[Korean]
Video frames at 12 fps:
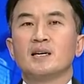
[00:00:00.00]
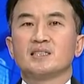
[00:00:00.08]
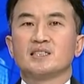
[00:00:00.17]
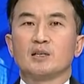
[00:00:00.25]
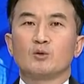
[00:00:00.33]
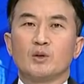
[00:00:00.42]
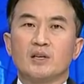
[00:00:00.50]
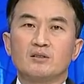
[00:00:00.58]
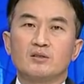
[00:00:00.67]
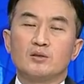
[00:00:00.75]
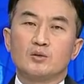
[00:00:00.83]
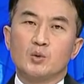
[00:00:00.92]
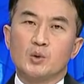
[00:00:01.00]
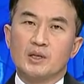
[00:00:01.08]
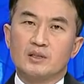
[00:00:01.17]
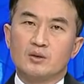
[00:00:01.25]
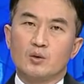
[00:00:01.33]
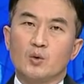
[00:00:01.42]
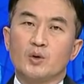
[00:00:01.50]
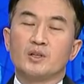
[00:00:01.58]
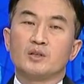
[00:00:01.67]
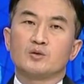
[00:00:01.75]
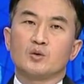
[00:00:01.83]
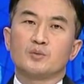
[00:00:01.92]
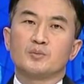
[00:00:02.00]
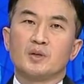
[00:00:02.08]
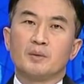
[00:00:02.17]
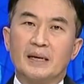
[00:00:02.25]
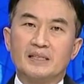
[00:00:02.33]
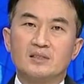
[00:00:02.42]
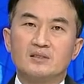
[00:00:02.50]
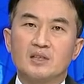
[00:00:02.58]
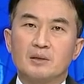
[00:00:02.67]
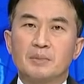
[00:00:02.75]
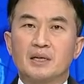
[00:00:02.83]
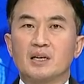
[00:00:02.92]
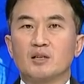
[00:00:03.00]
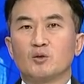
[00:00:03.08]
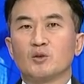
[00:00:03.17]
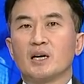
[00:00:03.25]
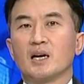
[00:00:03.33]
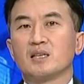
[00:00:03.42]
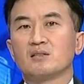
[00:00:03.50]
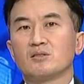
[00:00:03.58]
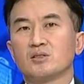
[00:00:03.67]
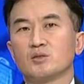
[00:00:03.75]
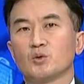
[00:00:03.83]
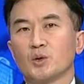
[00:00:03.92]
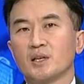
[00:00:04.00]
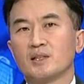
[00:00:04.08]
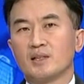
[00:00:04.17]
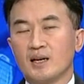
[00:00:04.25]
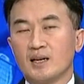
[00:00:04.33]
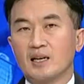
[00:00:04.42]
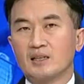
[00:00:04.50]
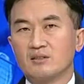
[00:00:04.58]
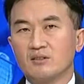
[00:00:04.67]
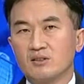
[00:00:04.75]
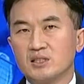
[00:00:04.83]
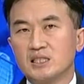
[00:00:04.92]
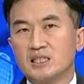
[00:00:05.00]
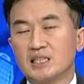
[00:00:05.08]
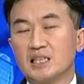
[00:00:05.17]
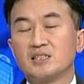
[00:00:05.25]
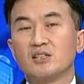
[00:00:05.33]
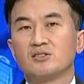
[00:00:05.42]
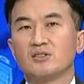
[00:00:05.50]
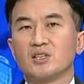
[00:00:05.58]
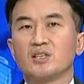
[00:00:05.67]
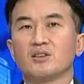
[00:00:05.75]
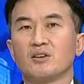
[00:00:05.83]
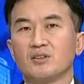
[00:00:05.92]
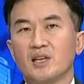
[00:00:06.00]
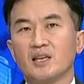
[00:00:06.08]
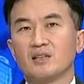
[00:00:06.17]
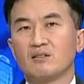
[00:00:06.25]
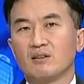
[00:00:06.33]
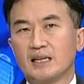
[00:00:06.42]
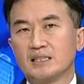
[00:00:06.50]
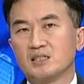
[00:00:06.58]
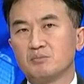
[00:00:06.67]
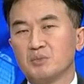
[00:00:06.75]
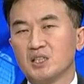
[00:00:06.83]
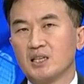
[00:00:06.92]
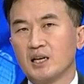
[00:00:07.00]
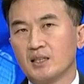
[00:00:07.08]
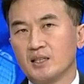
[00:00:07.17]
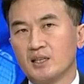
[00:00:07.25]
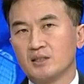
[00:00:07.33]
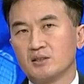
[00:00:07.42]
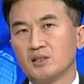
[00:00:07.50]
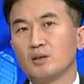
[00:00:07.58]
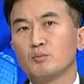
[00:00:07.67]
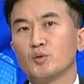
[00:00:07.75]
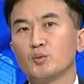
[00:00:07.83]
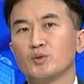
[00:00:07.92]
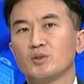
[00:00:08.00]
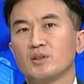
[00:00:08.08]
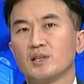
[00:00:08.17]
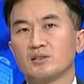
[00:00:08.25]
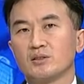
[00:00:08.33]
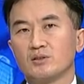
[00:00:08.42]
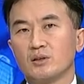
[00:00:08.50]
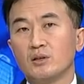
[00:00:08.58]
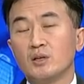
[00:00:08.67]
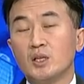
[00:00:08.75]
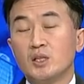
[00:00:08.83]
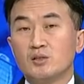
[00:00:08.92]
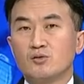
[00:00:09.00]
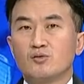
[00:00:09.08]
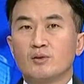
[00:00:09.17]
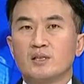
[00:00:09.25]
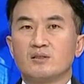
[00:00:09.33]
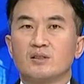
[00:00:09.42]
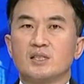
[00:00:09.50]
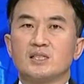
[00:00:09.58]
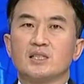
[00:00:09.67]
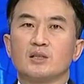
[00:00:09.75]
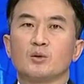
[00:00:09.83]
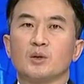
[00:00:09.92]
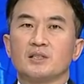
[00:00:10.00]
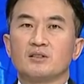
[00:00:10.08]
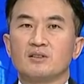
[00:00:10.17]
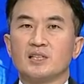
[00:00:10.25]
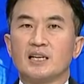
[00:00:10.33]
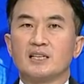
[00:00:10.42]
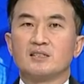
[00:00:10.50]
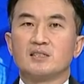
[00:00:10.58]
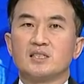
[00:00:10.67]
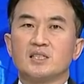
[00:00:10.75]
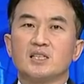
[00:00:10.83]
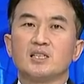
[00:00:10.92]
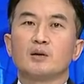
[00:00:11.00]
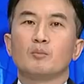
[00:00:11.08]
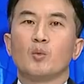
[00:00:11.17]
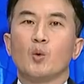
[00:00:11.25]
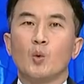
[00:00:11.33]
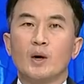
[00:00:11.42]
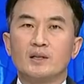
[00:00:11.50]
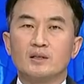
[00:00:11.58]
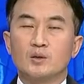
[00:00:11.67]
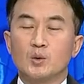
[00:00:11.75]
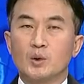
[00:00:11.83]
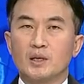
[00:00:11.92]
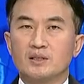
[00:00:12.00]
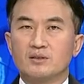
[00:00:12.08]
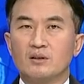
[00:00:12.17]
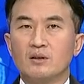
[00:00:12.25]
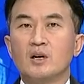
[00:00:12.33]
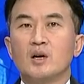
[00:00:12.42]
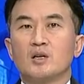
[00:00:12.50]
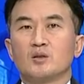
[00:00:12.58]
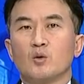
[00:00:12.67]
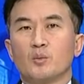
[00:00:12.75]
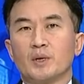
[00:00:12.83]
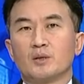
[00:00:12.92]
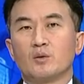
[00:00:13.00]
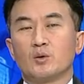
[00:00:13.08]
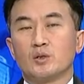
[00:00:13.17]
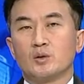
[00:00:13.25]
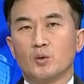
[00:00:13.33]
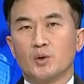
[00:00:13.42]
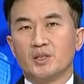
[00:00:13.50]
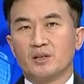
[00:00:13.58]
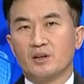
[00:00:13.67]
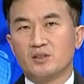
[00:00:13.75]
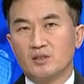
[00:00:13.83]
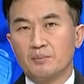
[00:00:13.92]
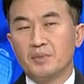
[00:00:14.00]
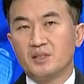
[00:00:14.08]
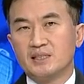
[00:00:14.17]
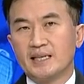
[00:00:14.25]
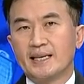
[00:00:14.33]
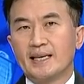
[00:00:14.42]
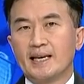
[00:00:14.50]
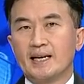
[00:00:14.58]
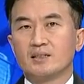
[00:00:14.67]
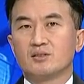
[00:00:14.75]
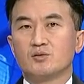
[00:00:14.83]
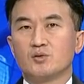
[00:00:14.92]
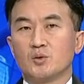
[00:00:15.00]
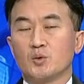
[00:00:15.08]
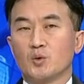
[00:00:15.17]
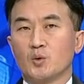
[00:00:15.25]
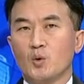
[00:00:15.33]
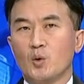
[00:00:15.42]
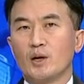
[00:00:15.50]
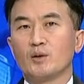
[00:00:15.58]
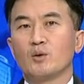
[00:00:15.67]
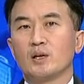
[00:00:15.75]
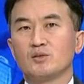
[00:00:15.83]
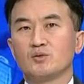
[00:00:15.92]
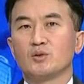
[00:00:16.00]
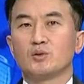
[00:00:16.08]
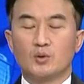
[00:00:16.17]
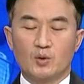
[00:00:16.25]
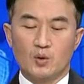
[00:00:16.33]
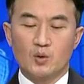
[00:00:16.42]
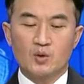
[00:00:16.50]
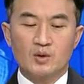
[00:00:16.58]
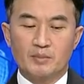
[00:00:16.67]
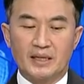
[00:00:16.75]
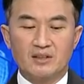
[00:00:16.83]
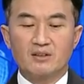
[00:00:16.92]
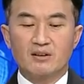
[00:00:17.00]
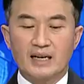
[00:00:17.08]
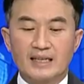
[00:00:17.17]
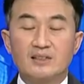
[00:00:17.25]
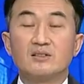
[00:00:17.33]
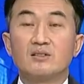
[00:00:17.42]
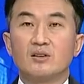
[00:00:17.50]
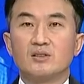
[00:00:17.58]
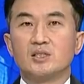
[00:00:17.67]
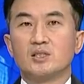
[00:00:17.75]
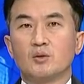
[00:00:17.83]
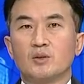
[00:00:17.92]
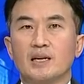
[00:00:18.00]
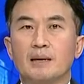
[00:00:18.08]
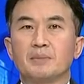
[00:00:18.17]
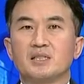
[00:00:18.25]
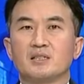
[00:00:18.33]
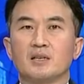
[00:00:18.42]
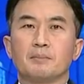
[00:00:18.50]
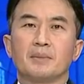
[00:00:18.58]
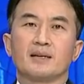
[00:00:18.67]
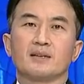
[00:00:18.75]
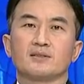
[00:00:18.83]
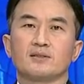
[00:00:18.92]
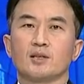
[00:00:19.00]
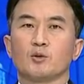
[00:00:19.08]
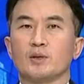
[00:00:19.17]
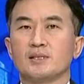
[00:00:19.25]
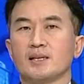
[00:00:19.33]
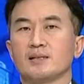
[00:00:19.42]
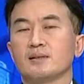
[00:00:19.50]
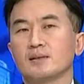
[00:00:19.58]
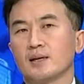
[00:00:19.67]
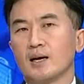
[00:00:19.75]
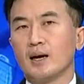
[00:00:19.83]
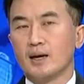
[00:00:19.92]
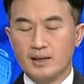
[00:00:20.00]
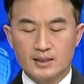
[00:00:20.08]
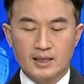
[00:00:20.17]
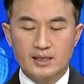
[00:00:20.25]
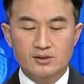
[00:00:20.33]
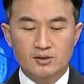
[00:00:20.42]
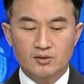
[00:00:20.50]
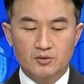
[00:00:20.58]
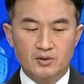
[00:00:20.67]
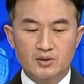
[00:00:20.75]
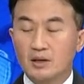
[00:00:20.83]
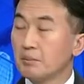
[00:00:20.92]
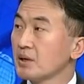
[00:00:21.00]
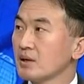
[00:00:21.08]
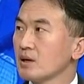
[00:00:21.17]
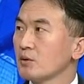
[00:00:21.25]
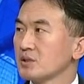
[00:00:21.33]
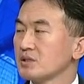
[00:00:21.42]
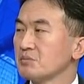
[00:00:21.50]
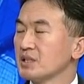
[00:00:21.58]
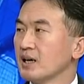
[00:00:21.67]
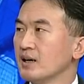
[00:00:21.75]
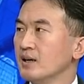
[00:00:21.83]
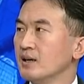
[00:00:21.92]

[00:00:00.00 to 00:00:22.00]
제도 개선을 통해서 오히려 조금 더 발전적인 방향으로 나가는 것이 좋겠다라는 것이 이제 대체적인 견해인 것 같습니다. 따라서 이런 부분들에 있어서 추가적인 제도 개선이라든지 이런 보완을 통해서 공매도를 오히려 전면 재개하는 쪽으로 활용할 수 있도록 만들어가는 것이 오히려 합리적인 방향성이 되지 않을까 개인적으로는 그렇게 평가하고 있습니다.